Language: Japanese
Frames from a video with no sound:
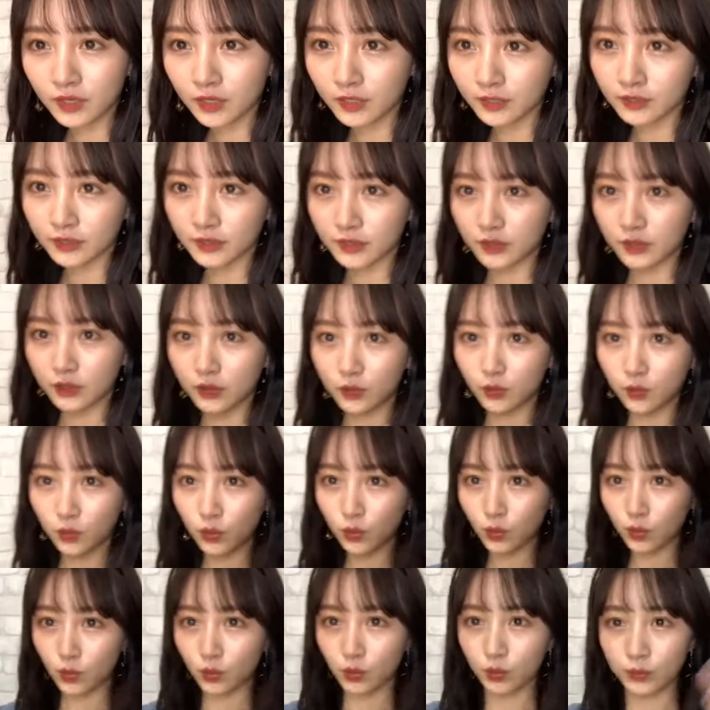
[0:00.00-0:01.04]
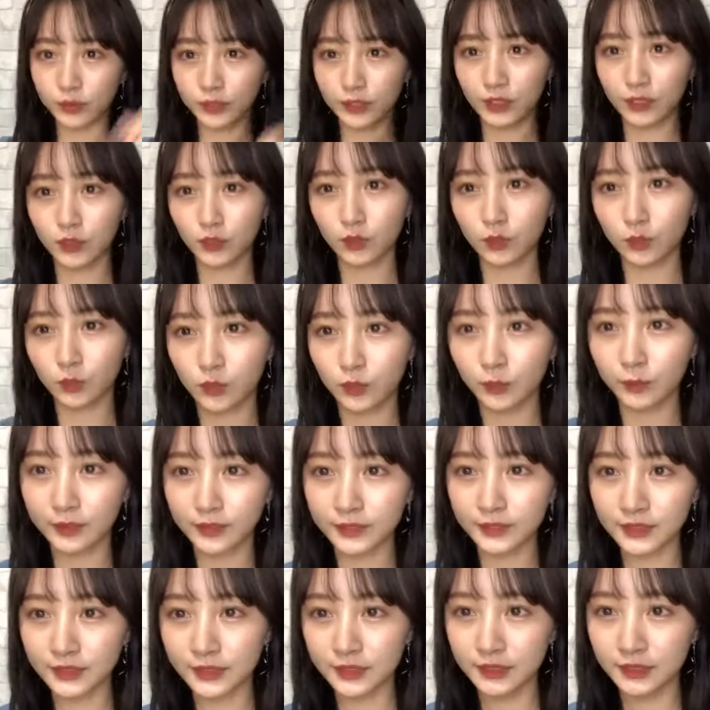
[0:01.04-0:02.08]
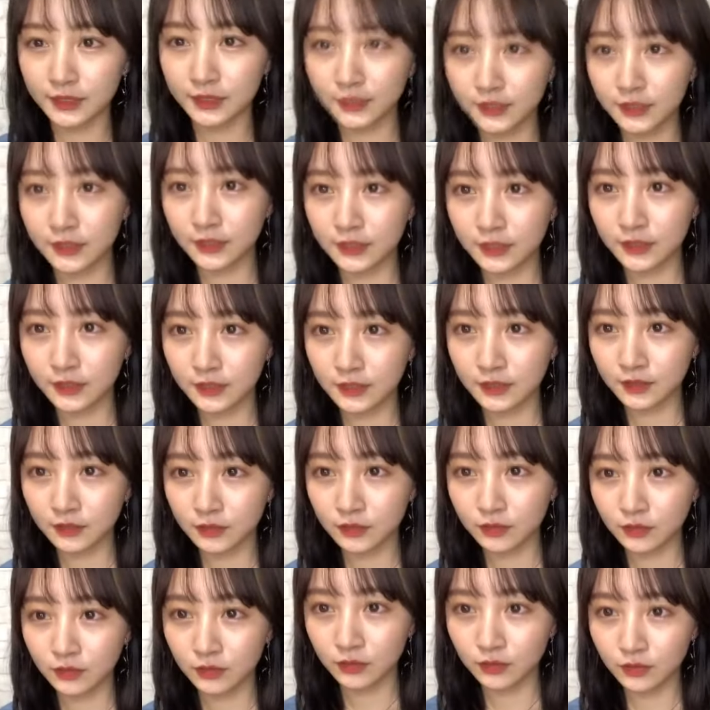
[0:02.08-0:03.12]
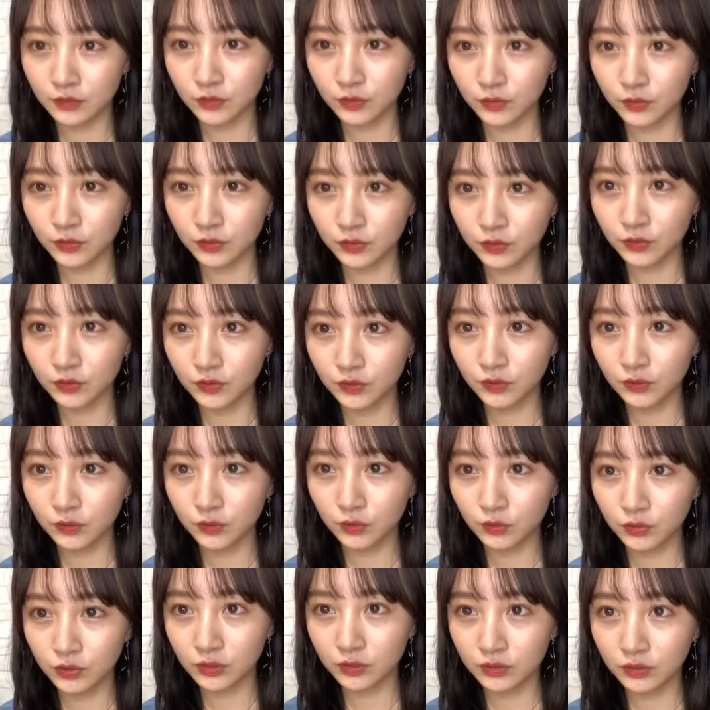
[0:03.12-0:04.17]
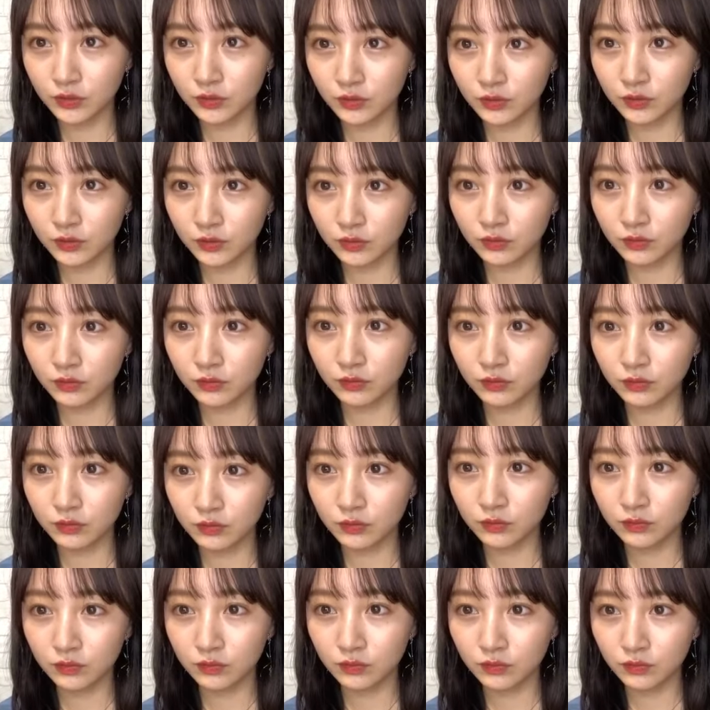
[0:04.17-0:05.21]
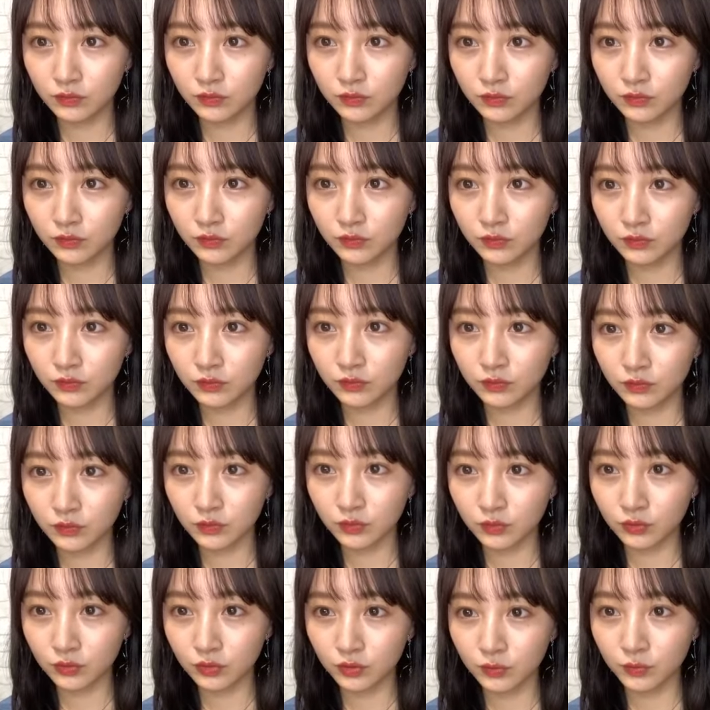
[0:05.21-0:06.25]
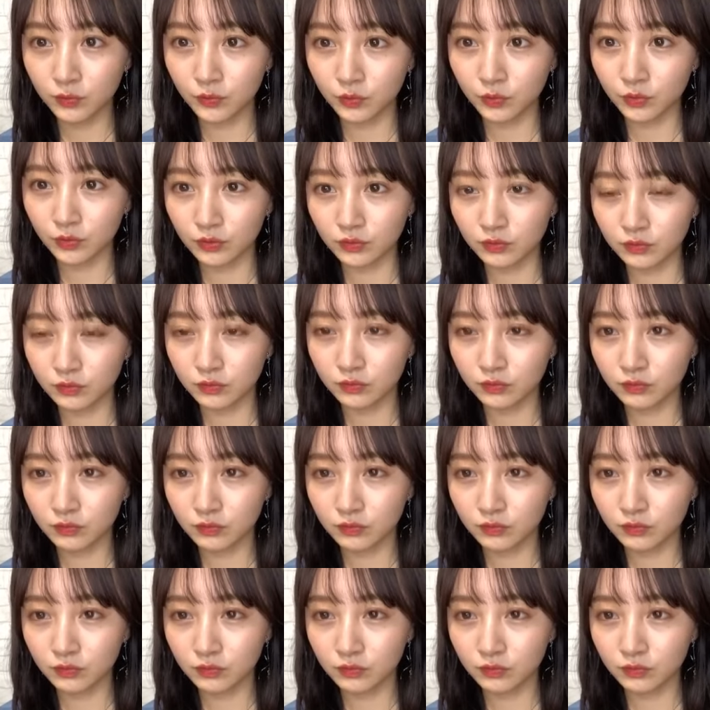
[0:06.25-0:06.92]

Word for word: ランキングを読みたいと思いますグランキング更新されてるこんなもんか